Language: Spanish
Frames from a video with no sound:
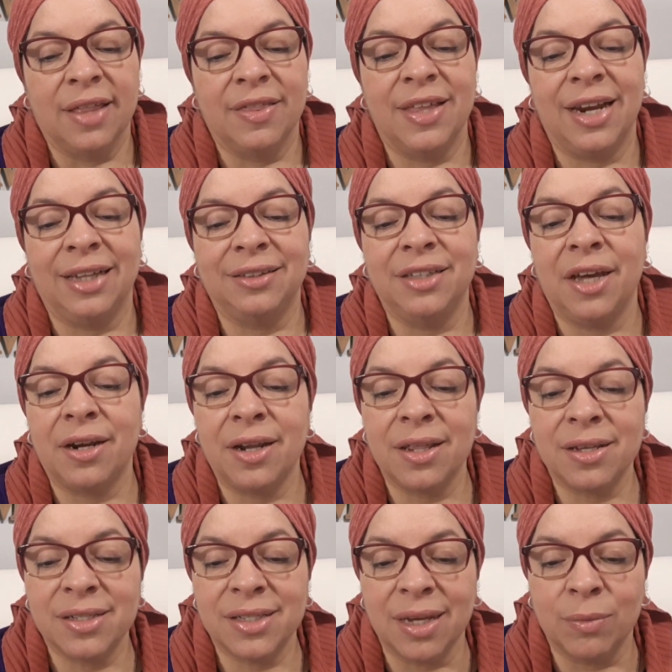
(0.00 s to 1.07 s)
de la tierra
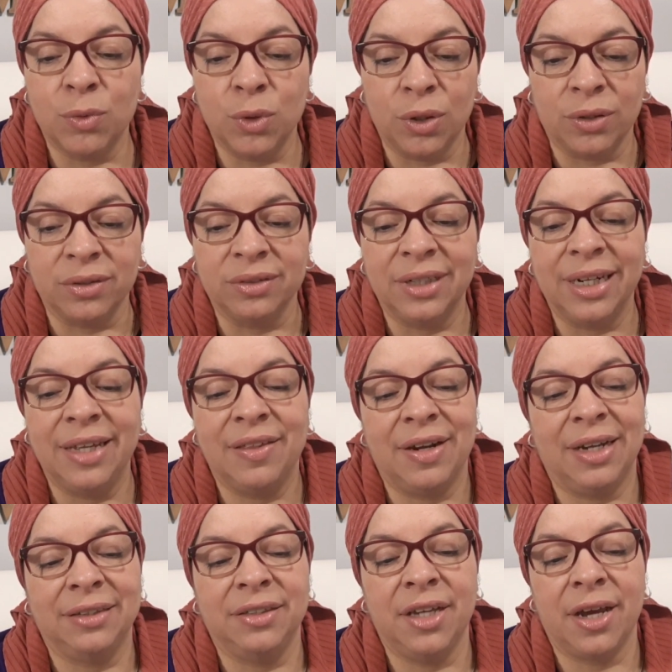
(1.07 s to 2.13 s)
de Zabulón y de
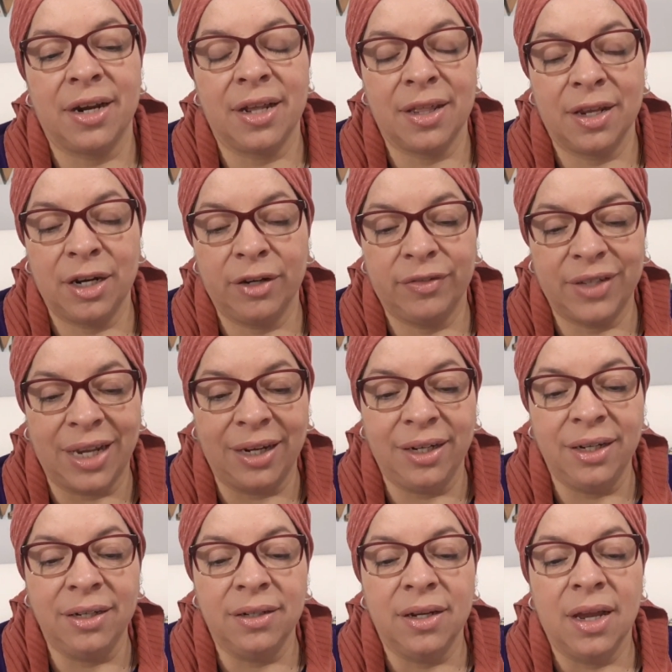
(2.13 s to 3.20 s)
la tierra de
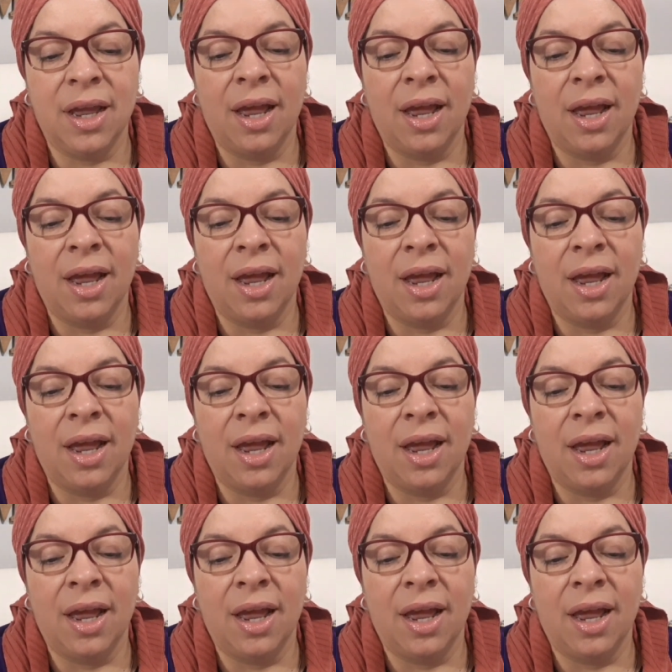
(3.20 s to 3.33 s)
Neftalí,